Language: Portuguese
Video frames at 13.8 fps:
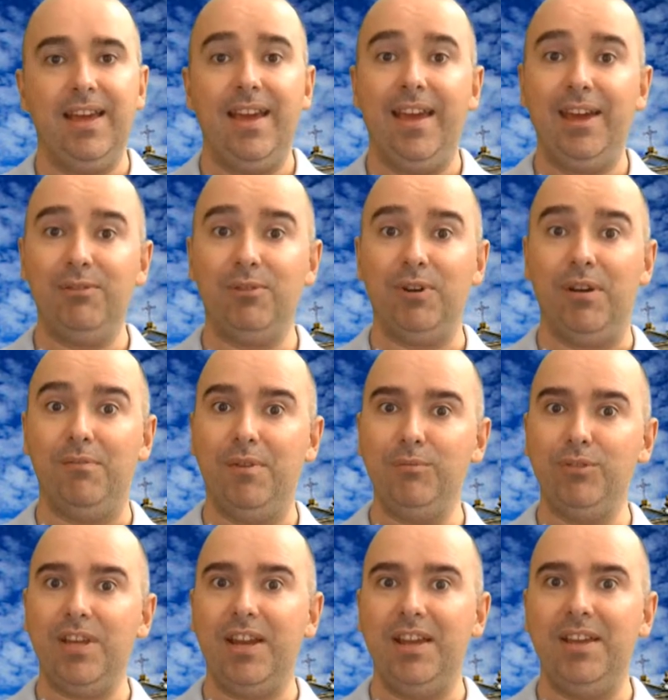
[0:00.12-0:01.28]
Évora,
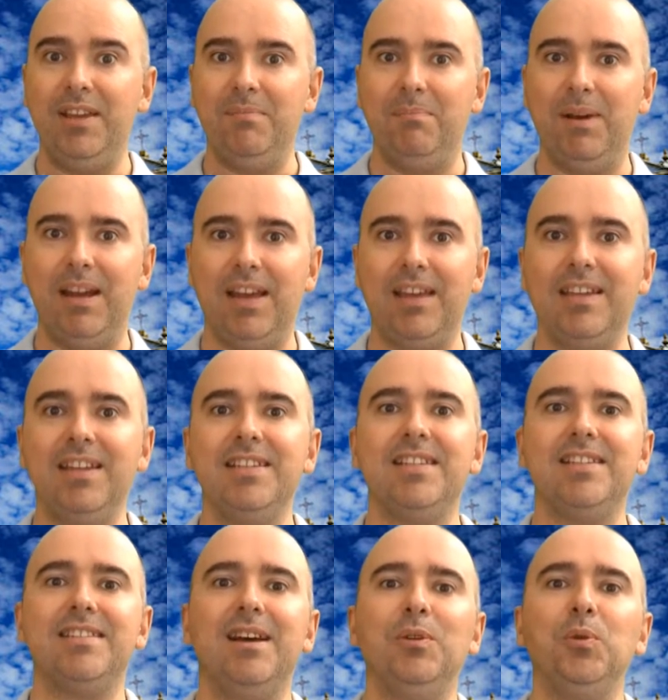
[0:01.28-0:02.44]
vamos estar aí para a
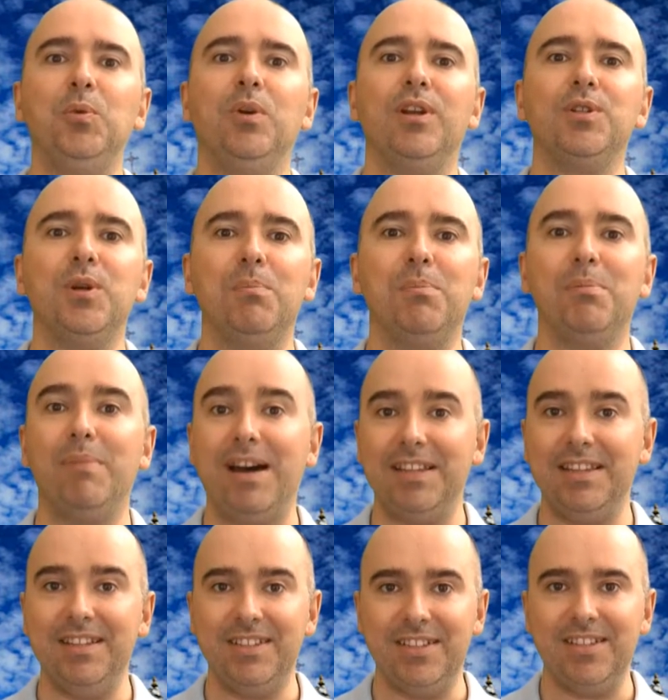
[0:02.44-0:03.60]
realização do workshop
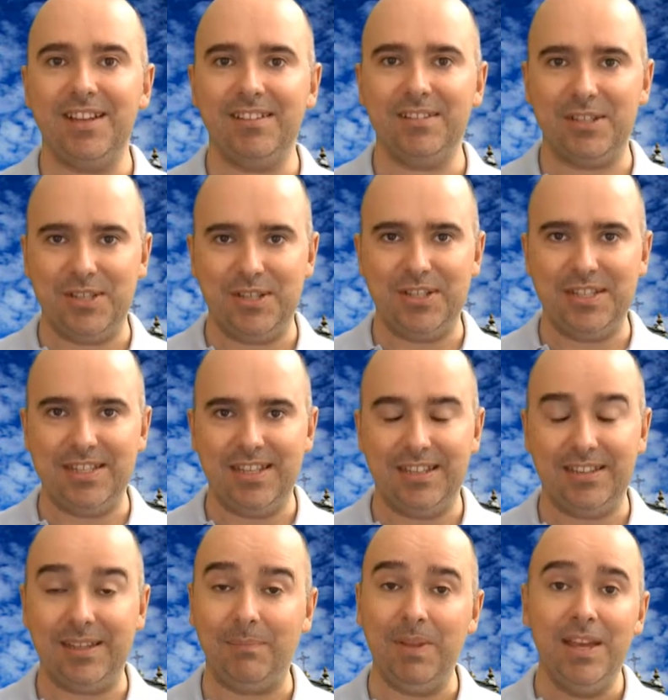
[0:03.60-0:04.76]
Marketing Digital
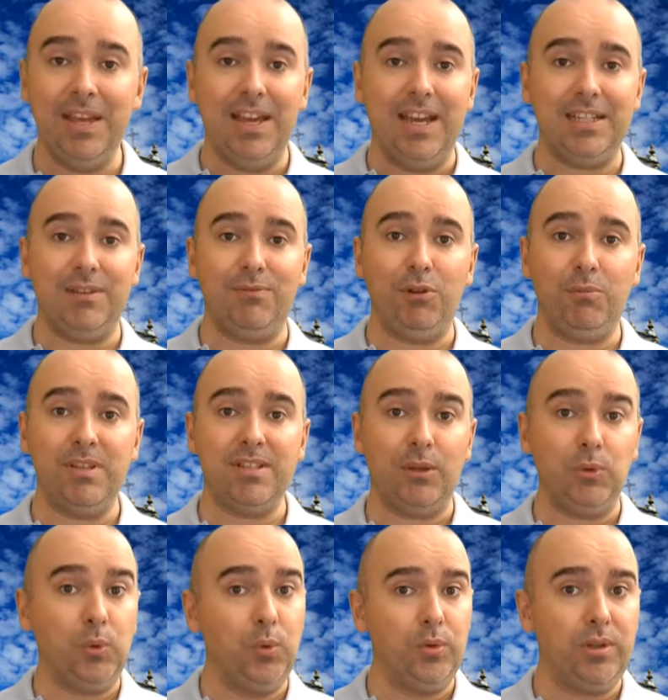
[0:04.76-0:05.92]
360. Esta
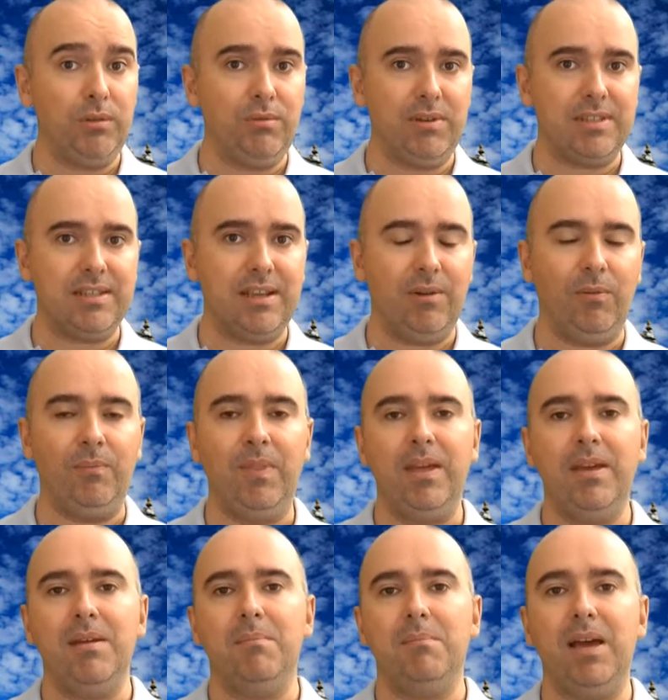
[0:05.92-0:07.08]
formação de curta duração,
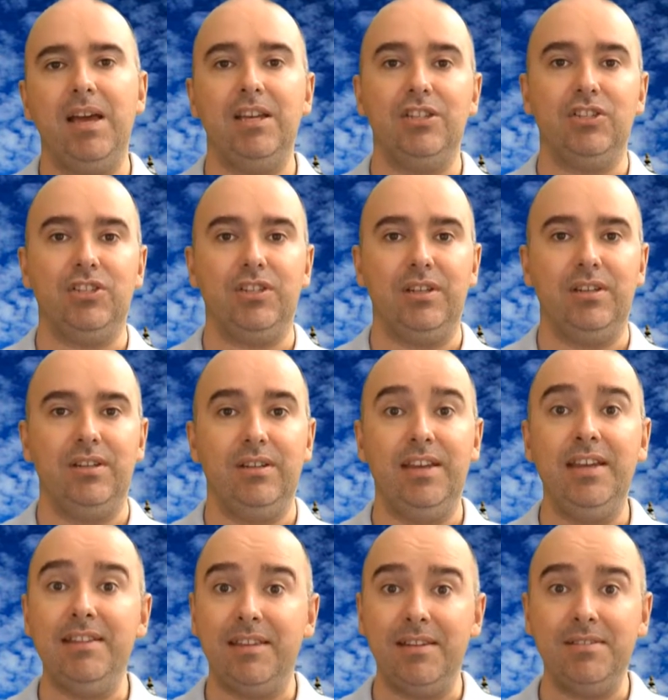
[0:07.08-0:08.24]
mas eh,
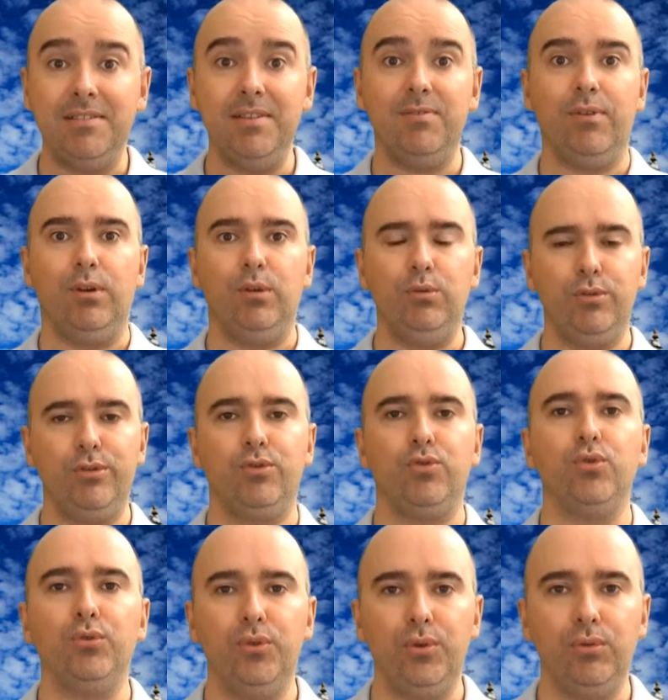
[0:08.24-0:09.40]
intensiva nos seus
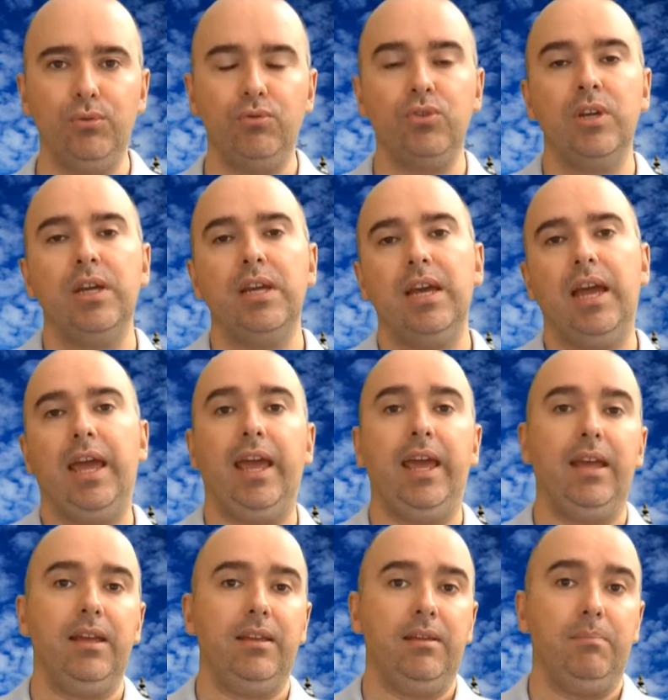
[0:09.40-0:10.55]
conteúdos,
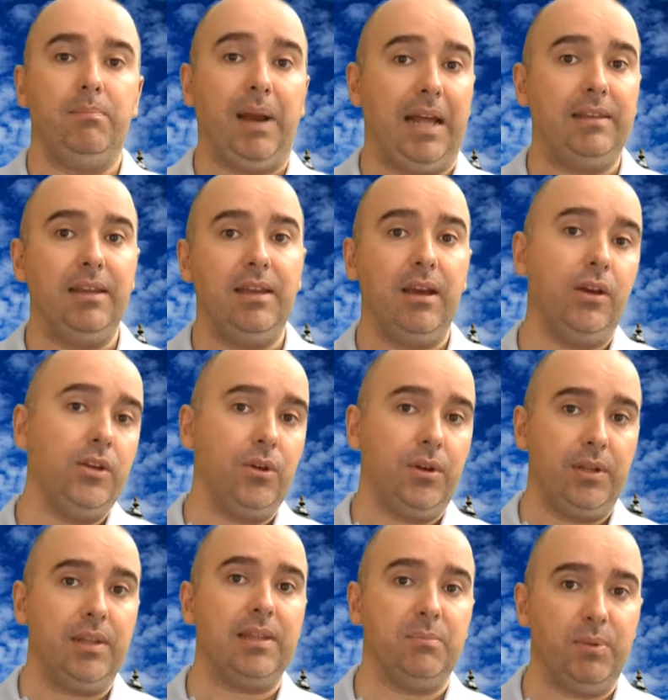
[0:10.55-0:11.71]
é eh, prática e
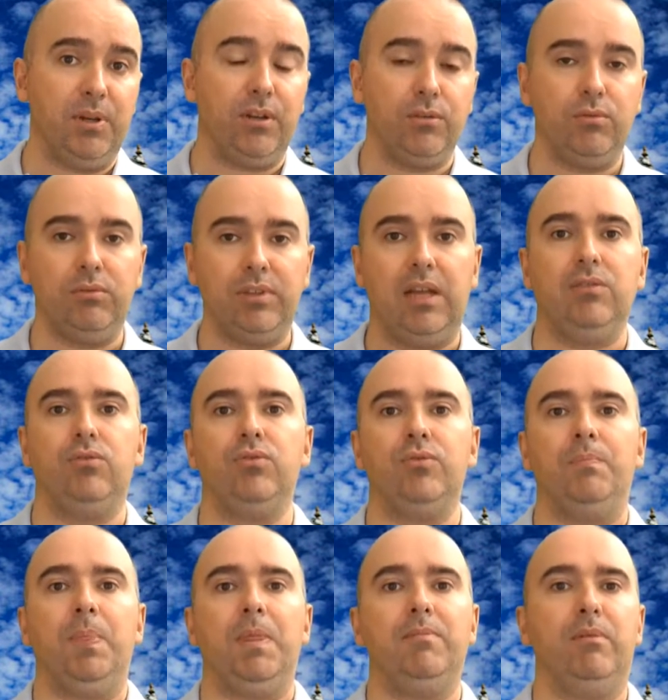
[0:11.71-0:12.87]
orientada para resultados.
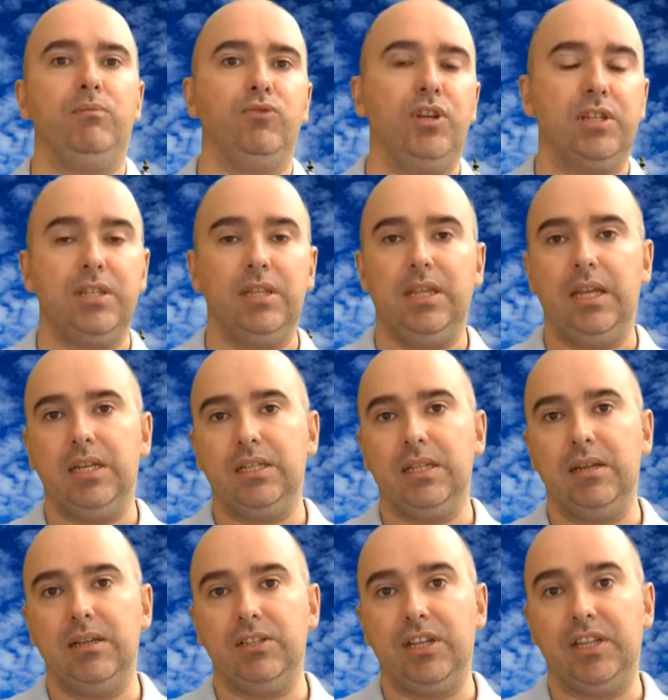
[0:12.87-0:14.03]
Vamos ver
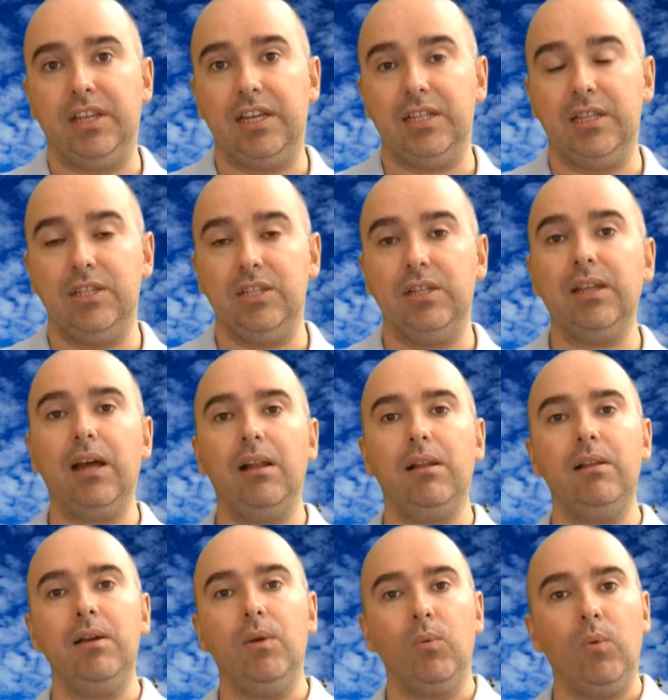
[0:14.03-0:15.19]
desde a estratégia
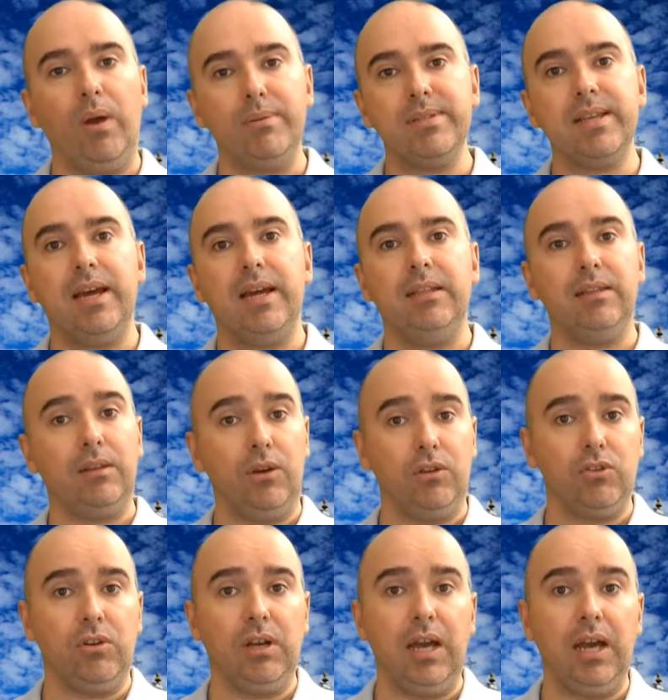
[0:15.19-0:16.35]
digital, website,
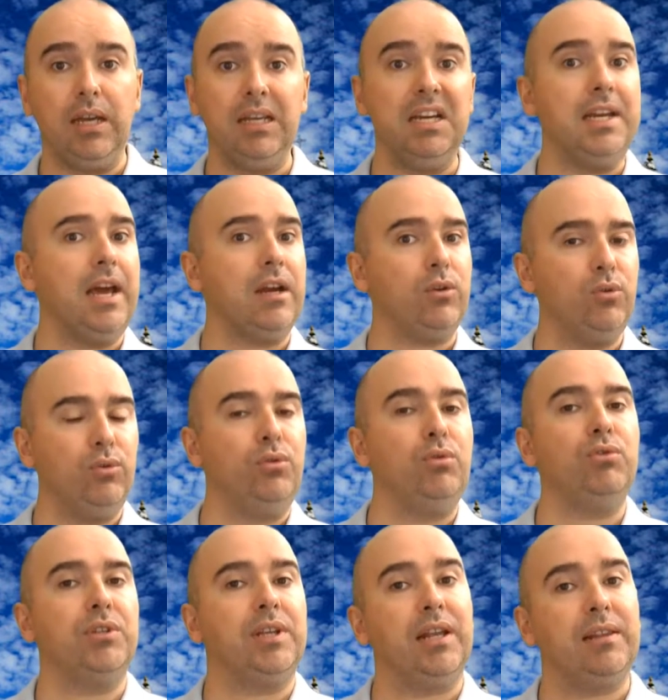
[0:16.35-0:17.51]
loja online, criar
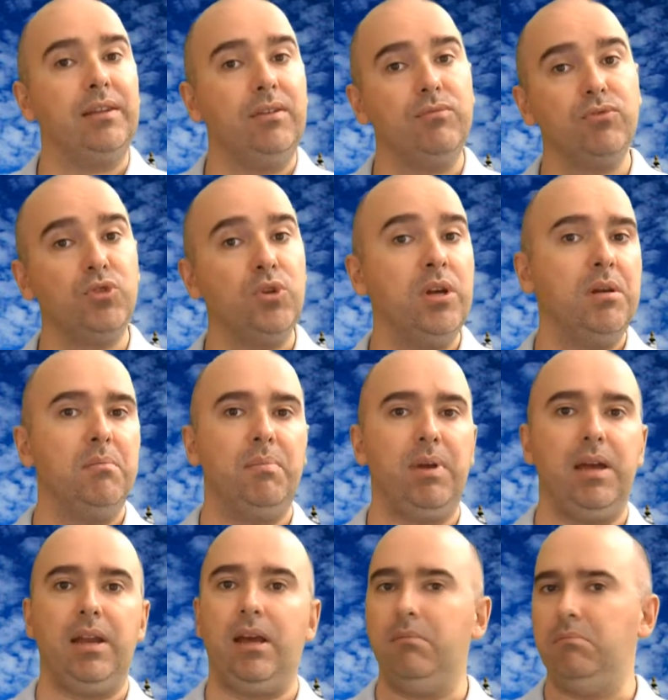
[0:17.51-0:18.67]
conteúdos atrativos
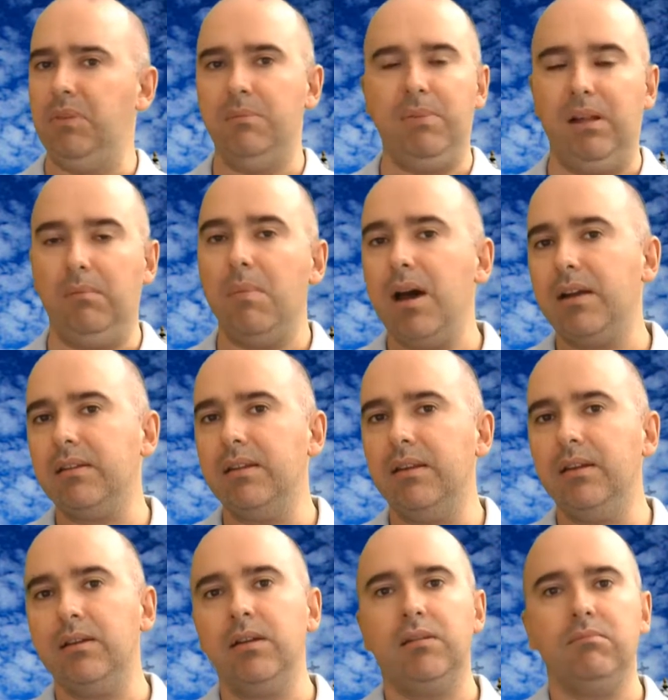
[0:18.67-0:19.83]
para e-mail
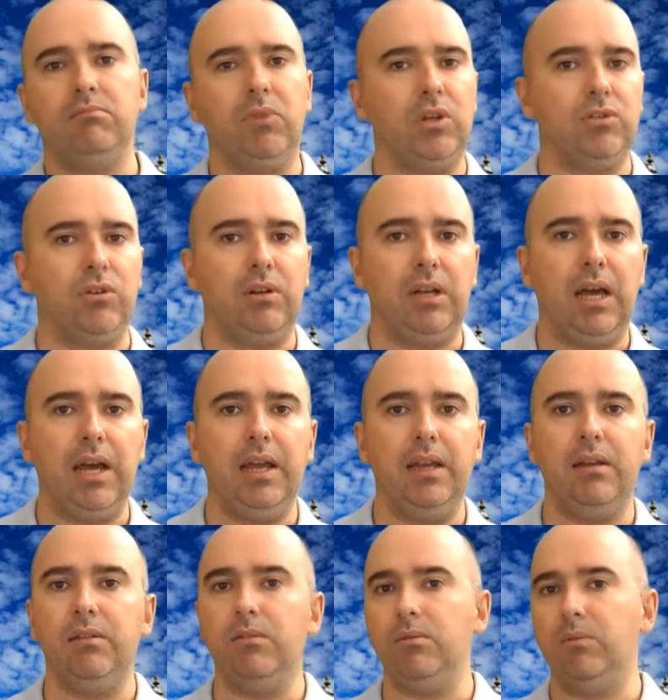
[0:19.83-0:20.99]
marketing, loja
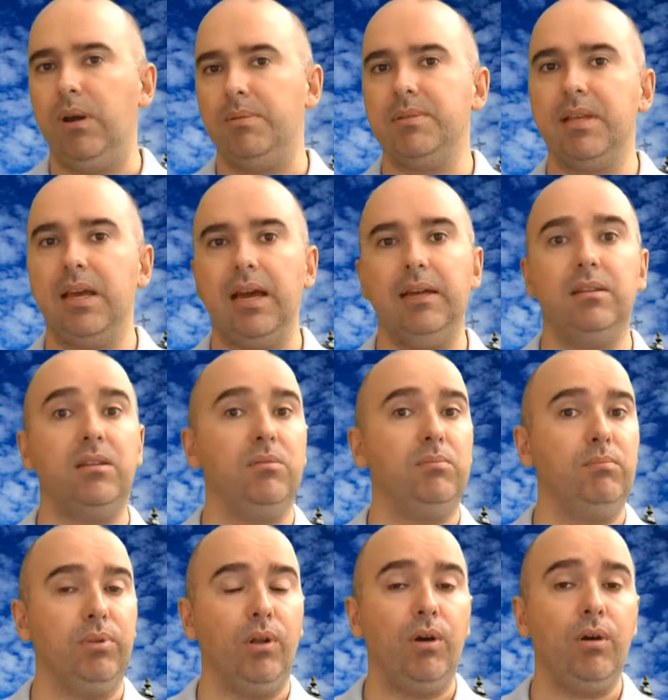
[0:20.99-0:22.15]
online, website,
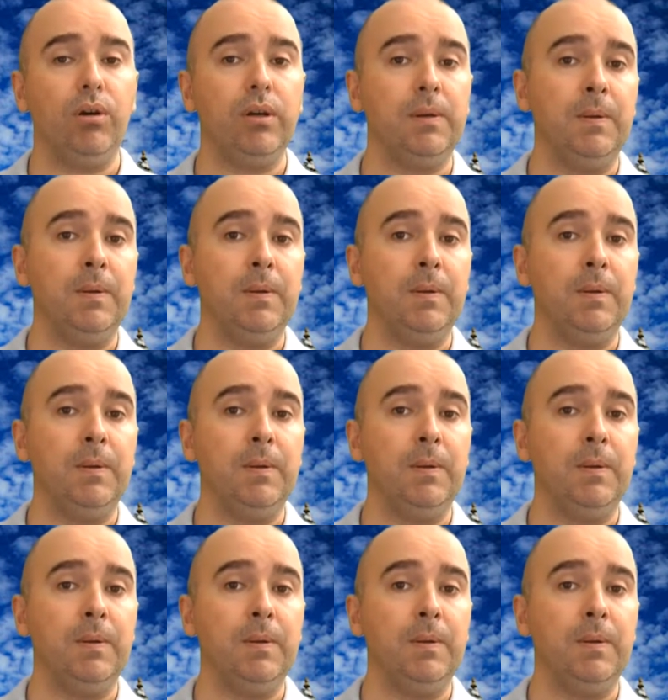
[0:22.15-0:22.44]
blog,